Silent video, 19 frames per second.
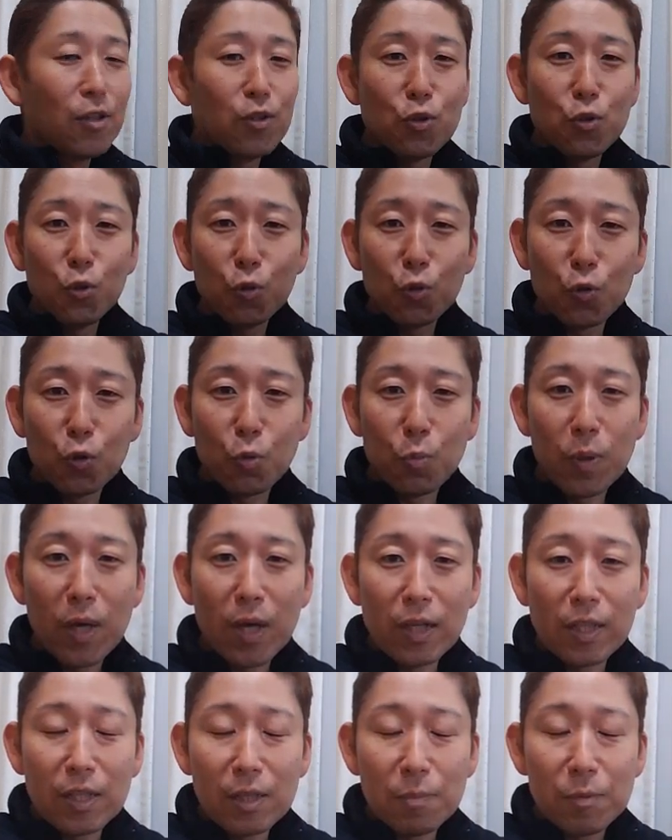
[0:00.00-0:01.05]
ちょっと
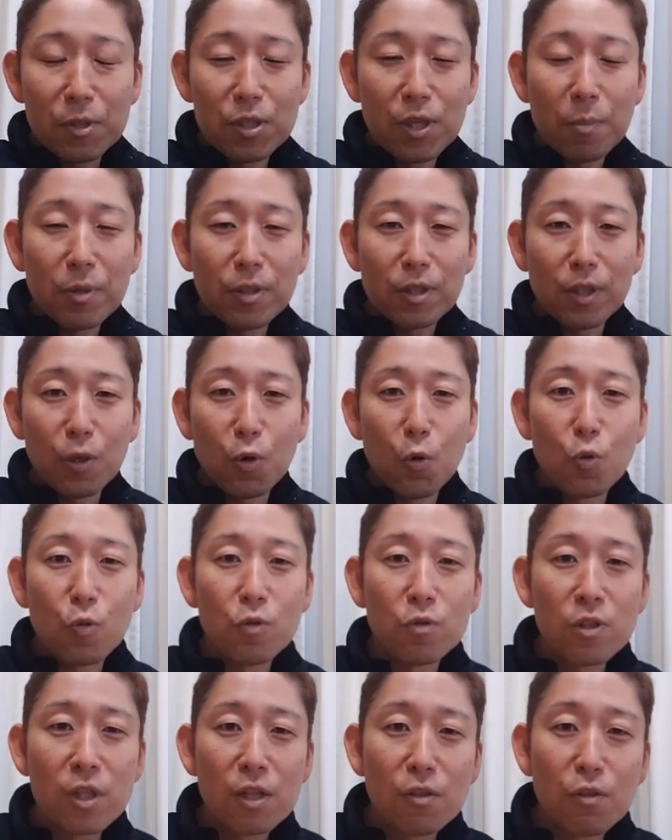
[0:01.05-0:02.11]
前で今喋ってた
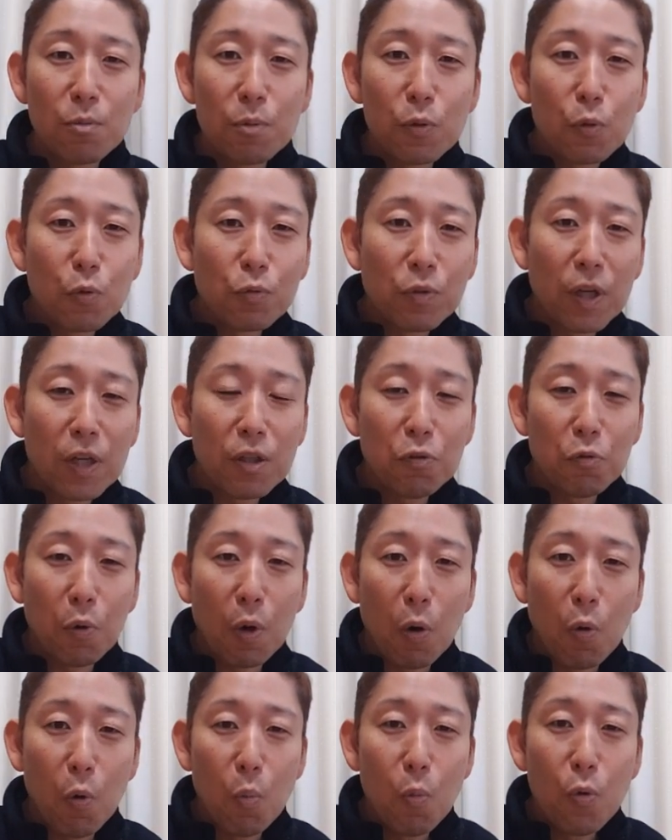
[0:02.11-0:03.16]
6人組の2人と
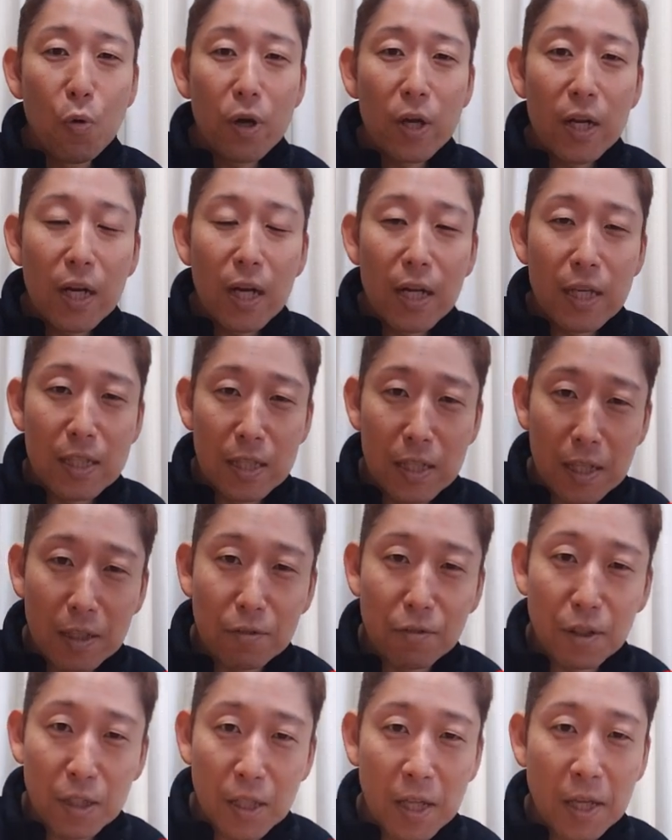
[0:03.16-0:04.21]
は思えないんじゃないで
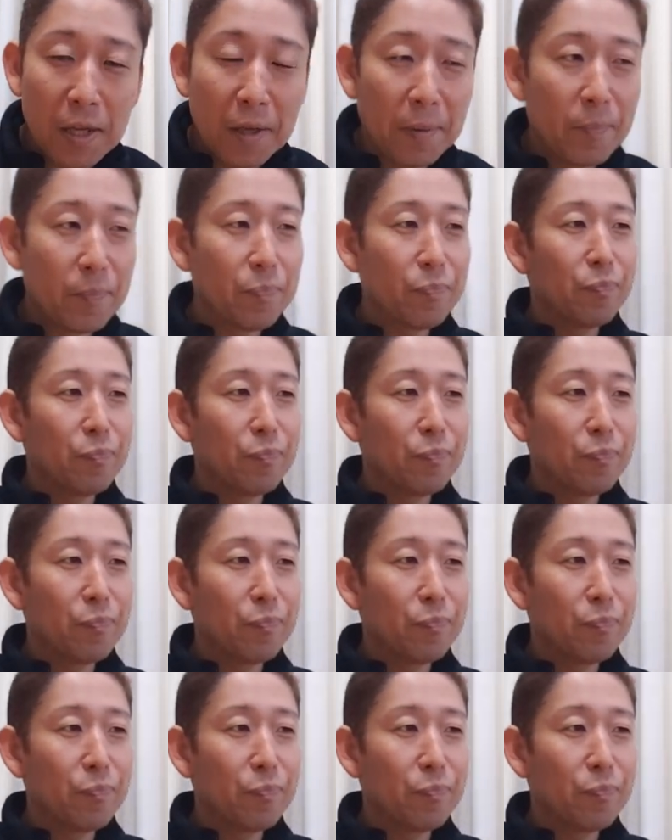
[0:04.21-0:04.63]
すかね。